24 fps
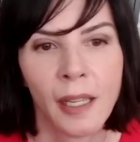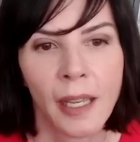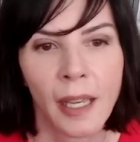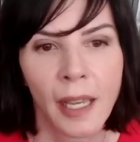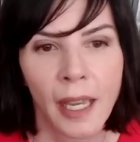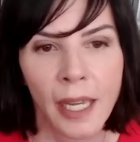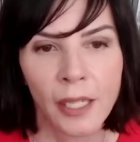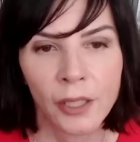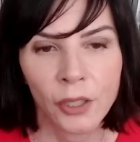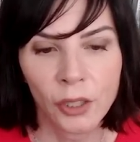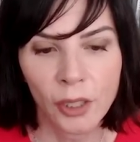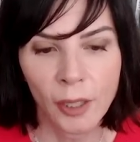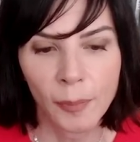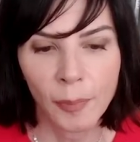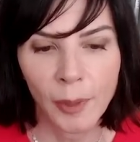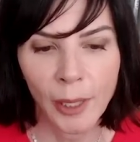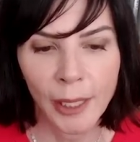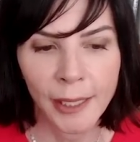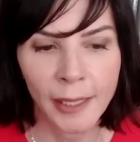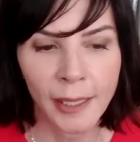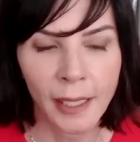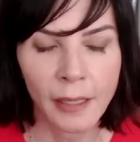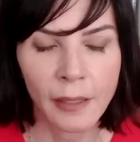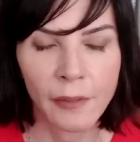Esto se
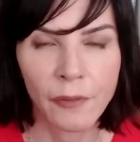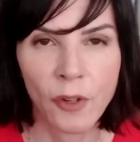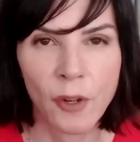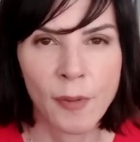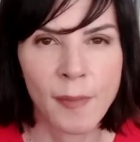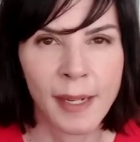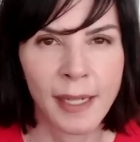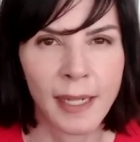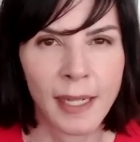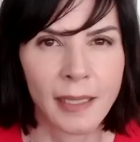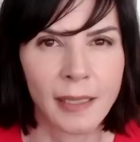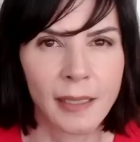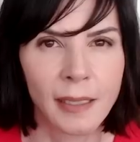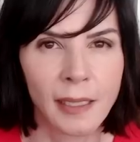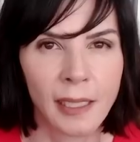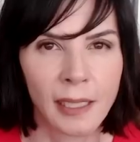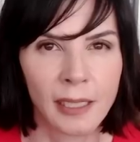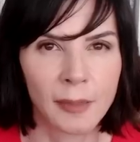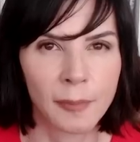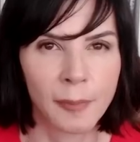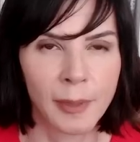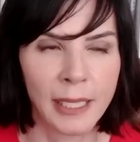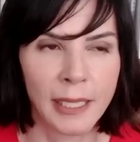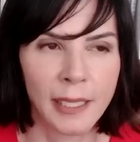plantea de forma casi
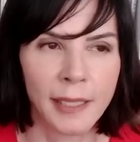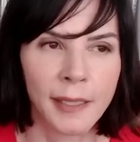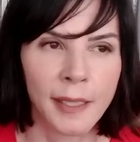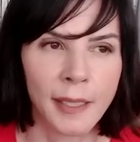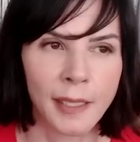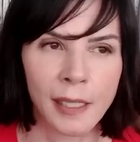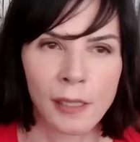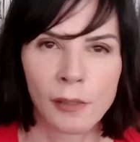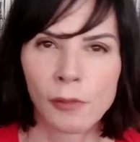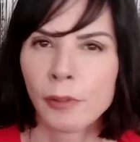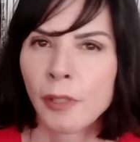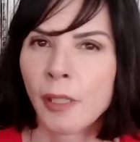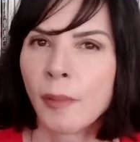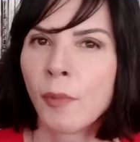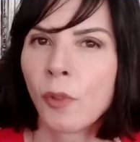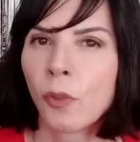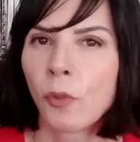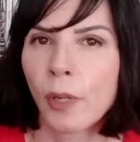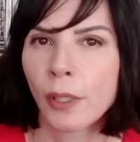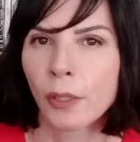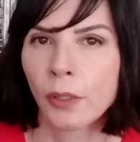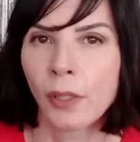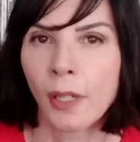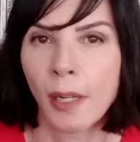explícita en el último
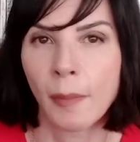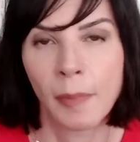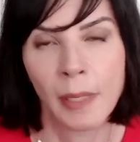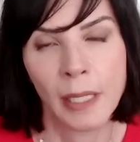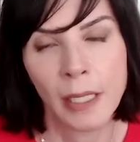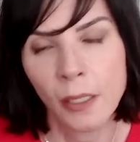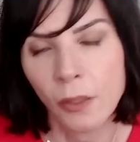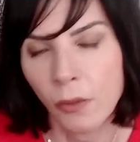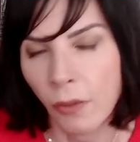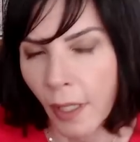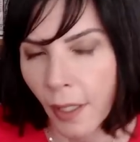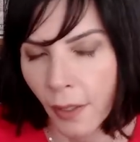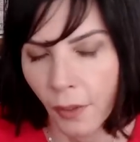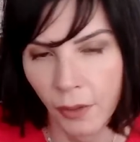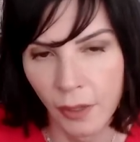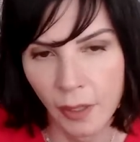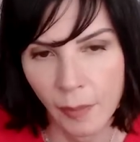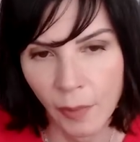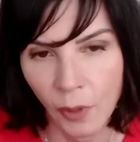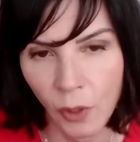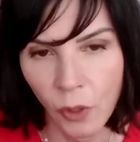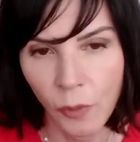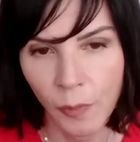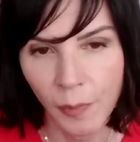cuarto de la película, no se
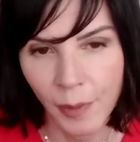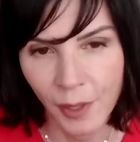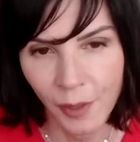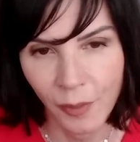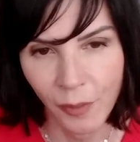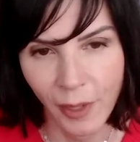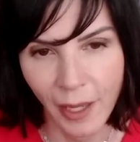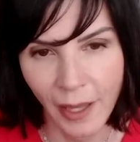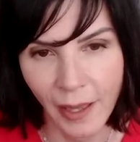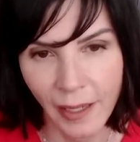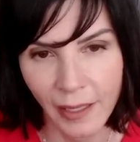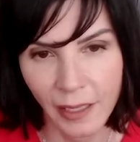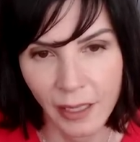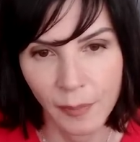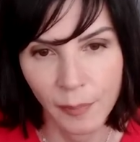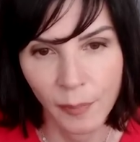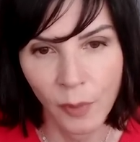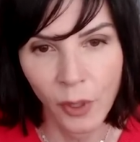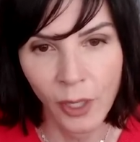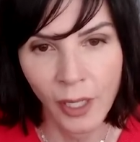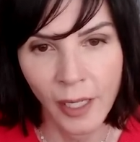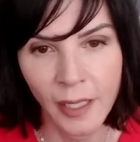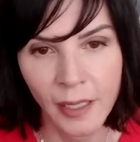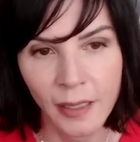preocupe, no voy a dar
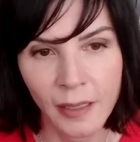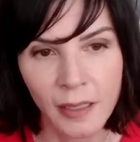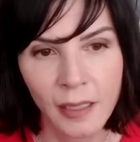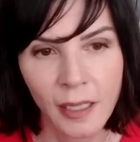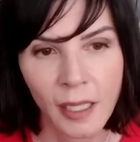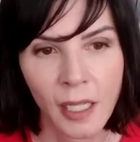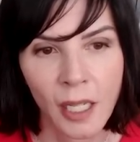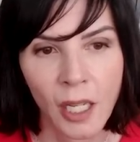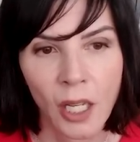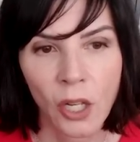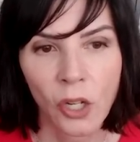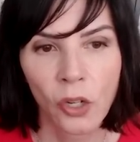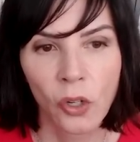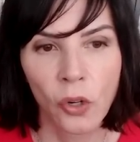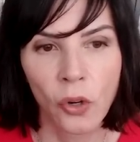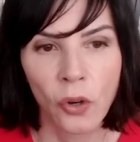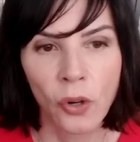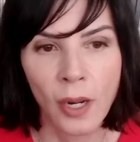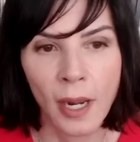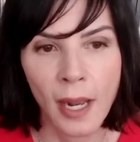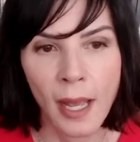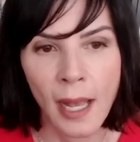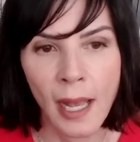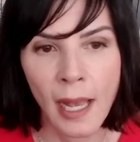spoilers,
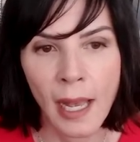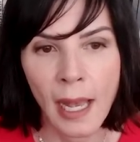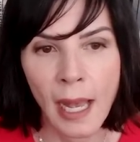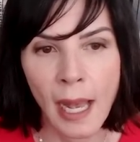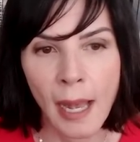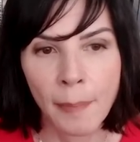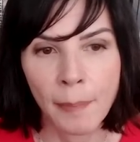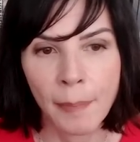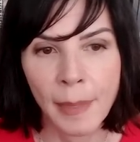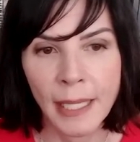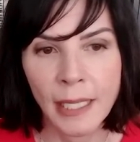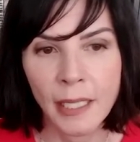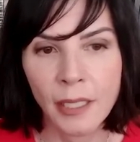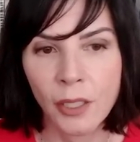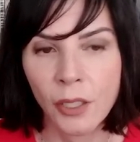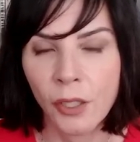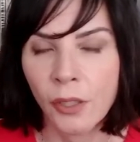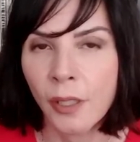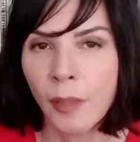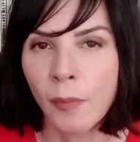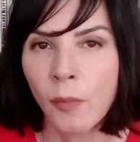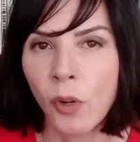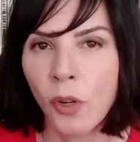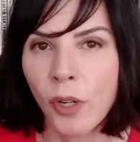con la
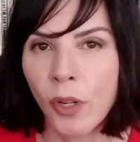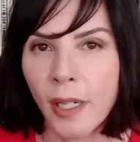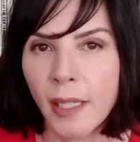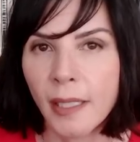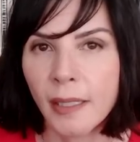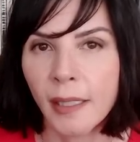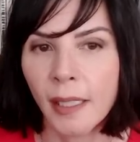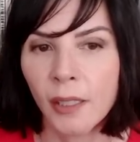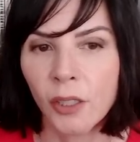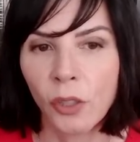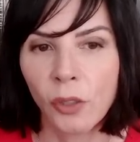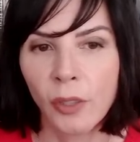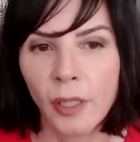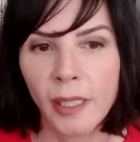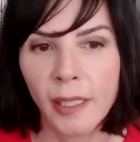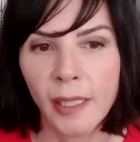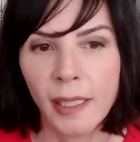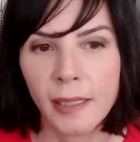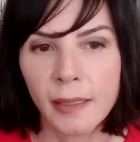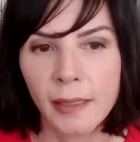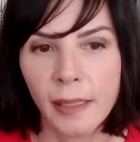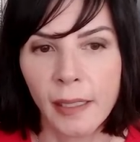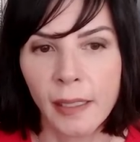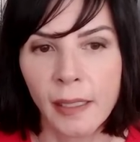aparición de monjas
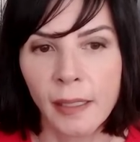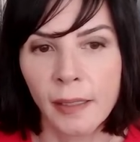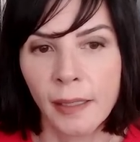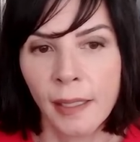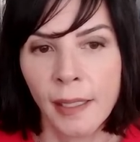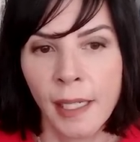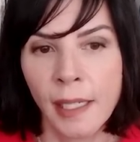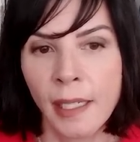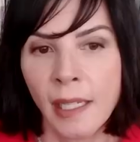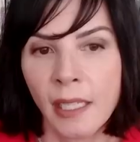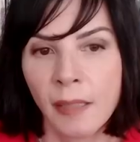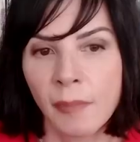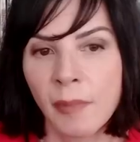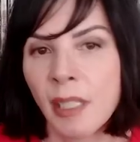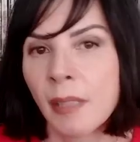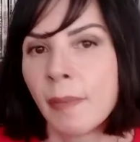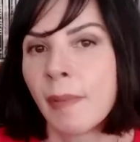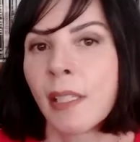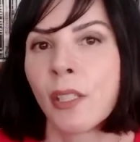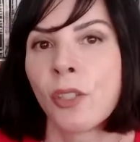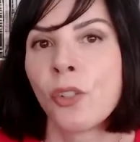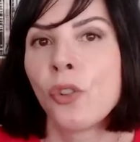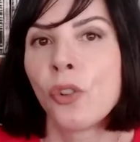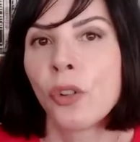católicas que dicen ellas
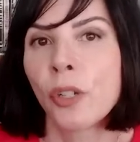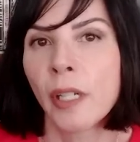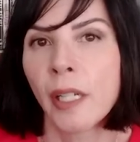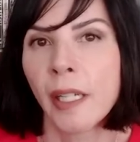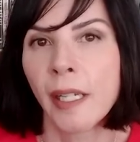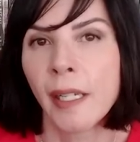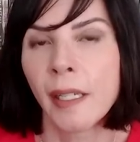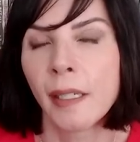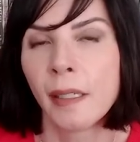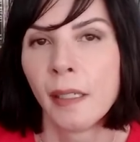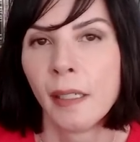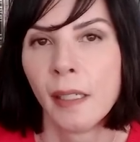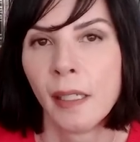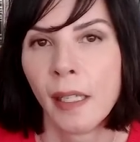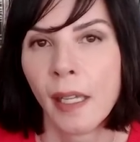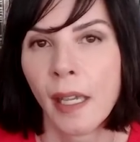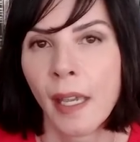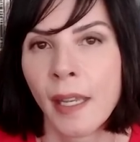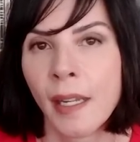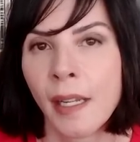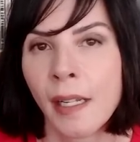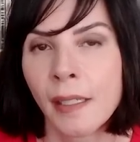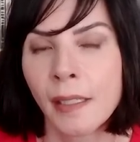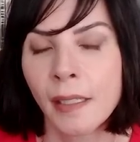mismas no creer
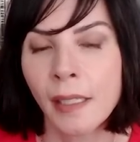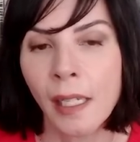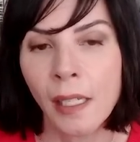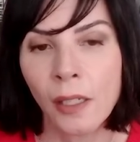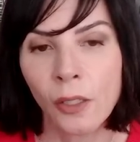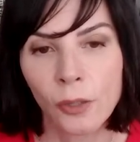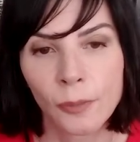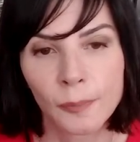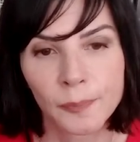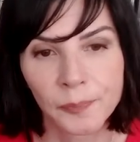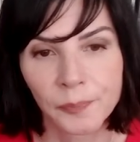en el cielo.